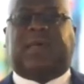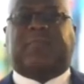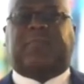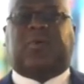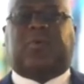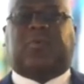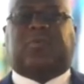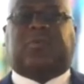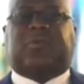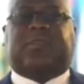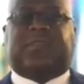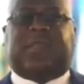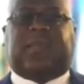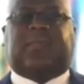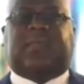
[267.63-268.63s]
la mort de
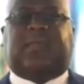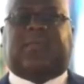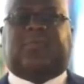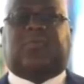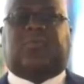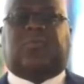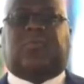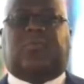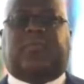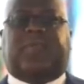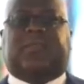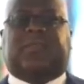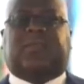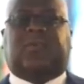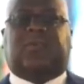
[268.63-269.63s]
certains de nos
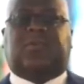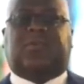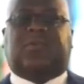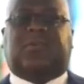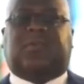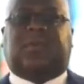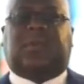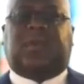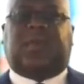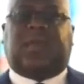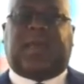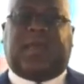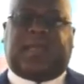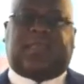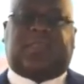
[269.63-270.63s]
compatriotes
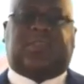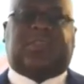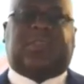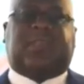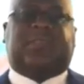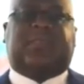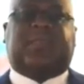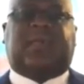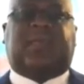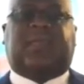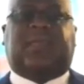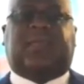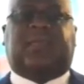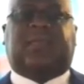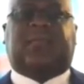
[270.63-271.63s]
à Kinshasa
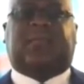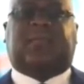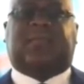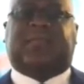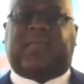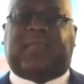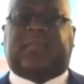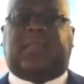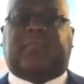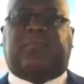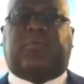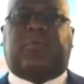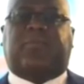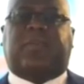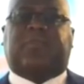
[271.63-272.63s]
et dans certaines
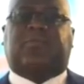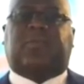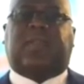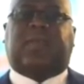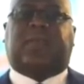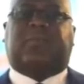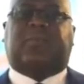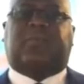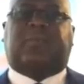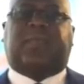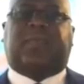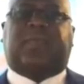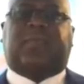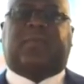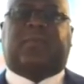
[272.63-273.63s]
provinces de la
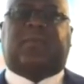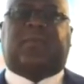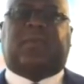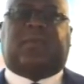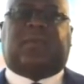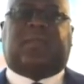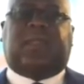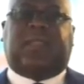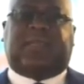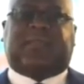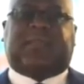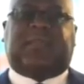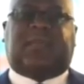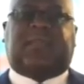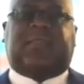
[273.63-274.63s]
République,
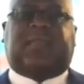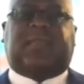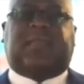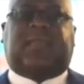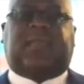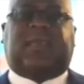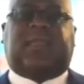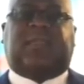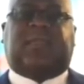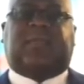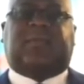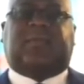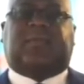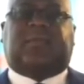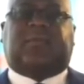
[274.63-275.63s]
laissant derrière
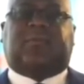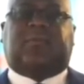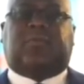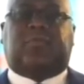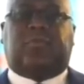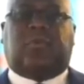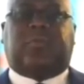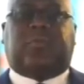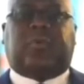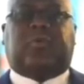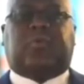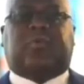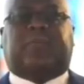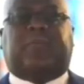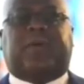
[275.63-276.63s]
elles de nombreuses